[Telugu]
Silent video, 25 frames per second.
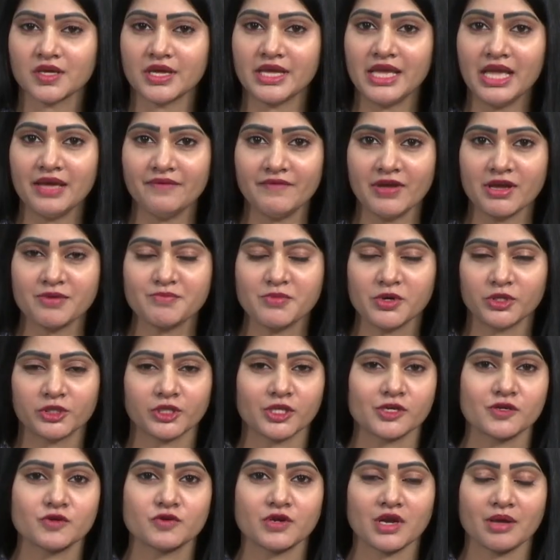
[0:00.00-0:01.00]
ఈ వీక్
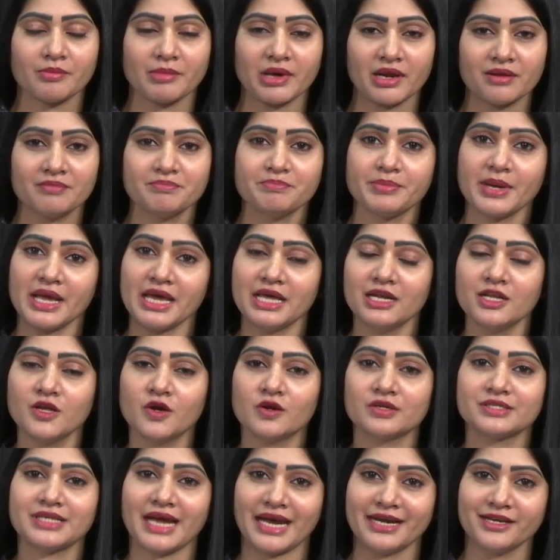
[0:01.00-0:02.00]
మొత్తం కూడా మనం
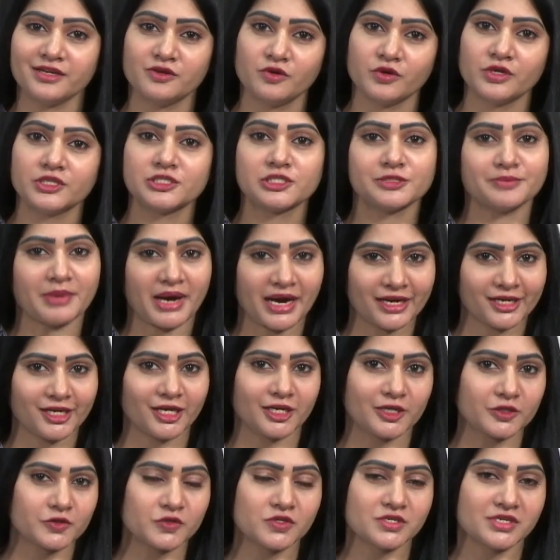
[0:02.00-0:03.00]
పేలియో డైట్ గురించి
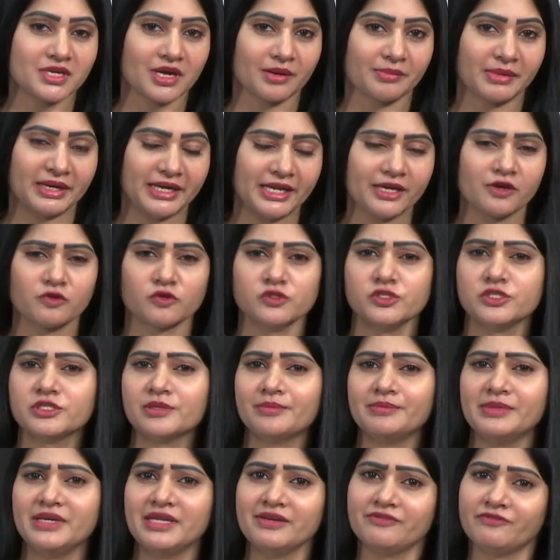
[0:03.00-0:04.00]
మాట్లాడుకుంటున్నామండి
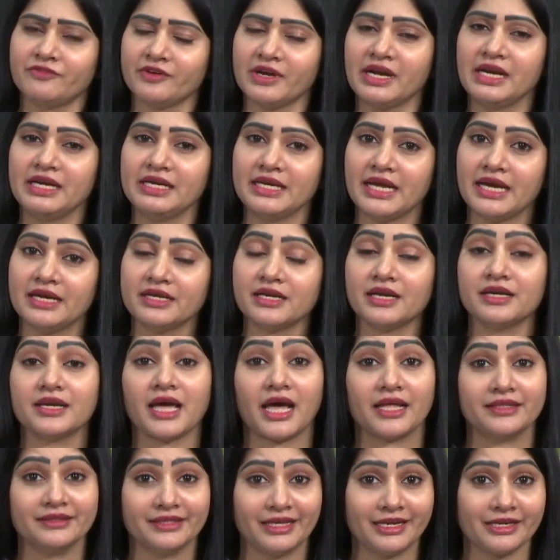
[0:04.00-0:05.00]
కొంచెం డిఫరెంట్ డైట్
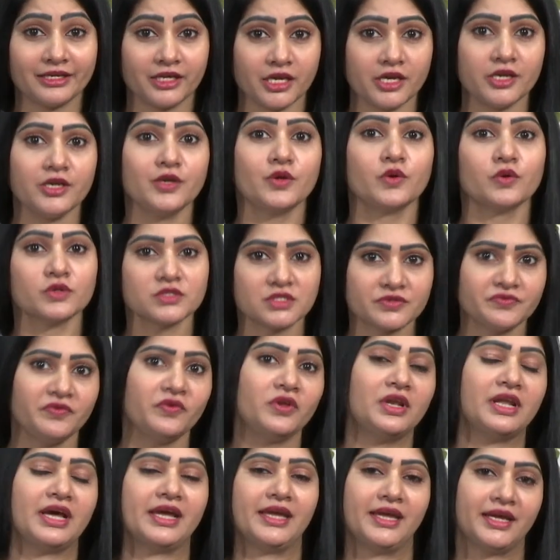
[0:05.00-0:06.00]
అండ్ అందరికీ
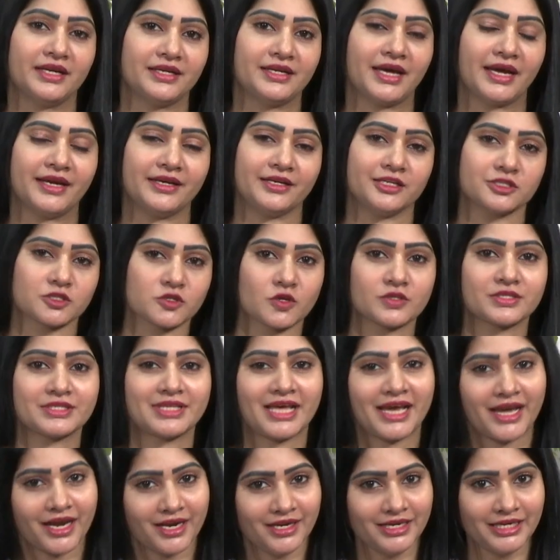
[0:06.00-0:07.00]
యూస్ఫుల్ అయ్యే డైట్ సో
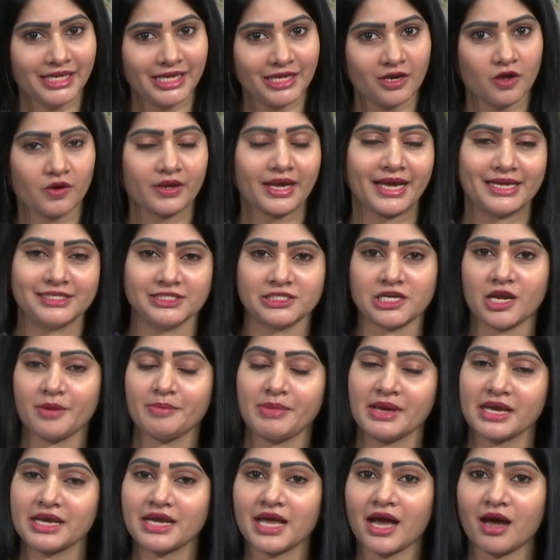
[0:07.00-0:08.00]
సెకండ్ డేలోకి ఎంటర్
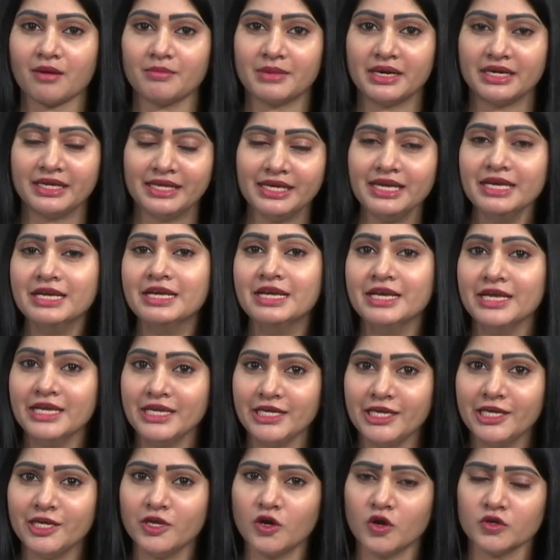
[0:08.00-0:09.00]
అయిపోయాం కాబట్టి
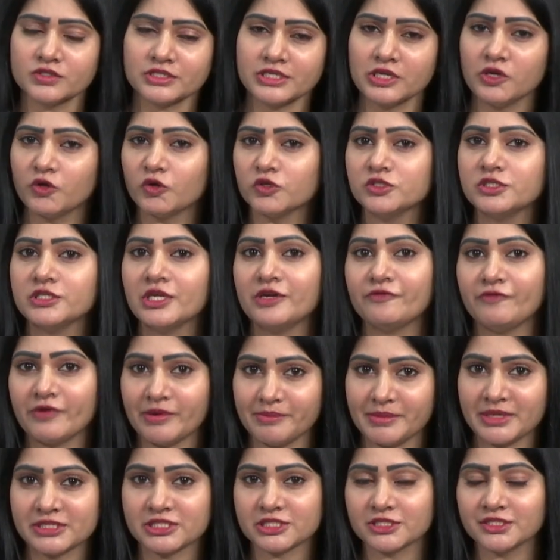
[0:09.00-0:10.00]
ఈ రోజు ఇంకొంచెం
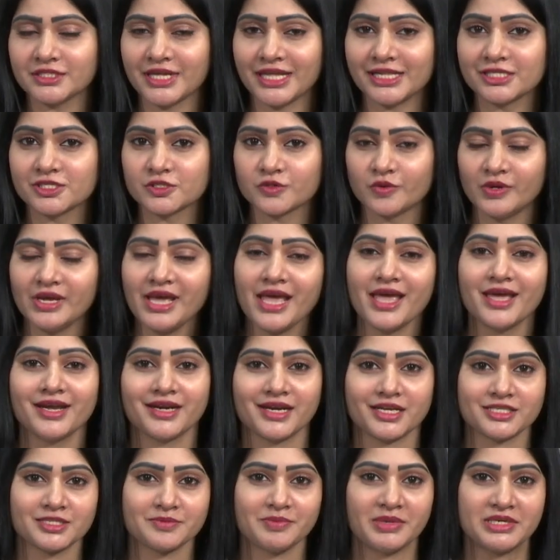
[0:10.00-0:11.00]
ఇన్ఫర్మేషన్ తెలుసుకుని ఏం
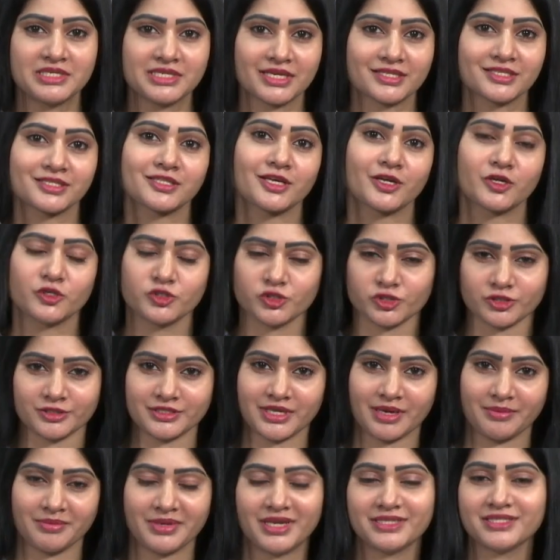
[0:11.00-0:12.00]
రెసిపీ చేస్తారో
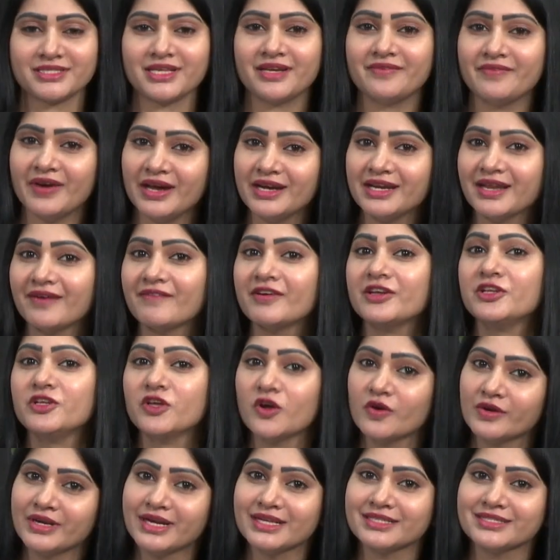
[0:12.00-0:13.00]
చూద్దాం లెట్స్ ఇన్వైట్ అవర్
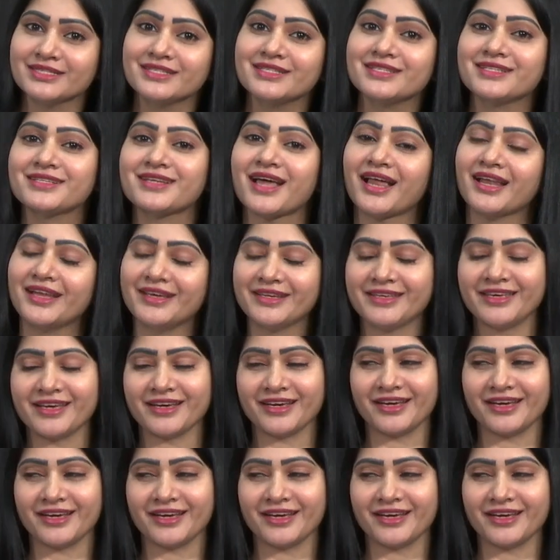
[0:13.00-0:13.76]
న్యూట్రిషనిస్ట్ అలేఖ్య